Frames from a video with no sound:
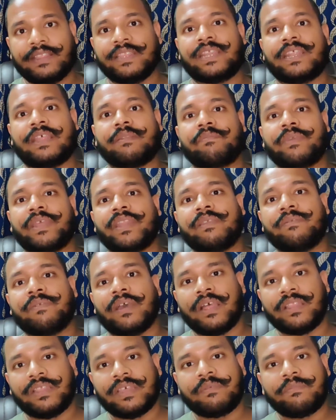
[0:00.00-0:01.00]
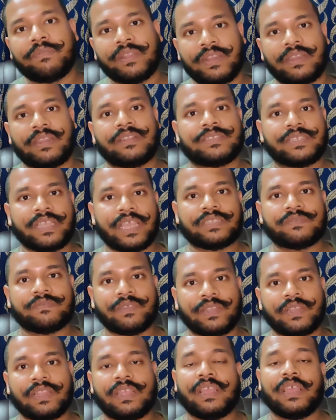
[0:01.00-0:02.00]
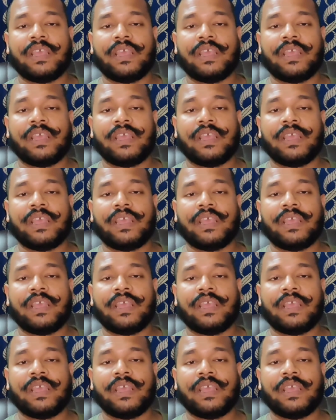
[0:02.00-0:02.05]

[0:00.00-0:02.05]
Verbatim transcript: देर आर मेनी अदर मिनरल्स एज वेल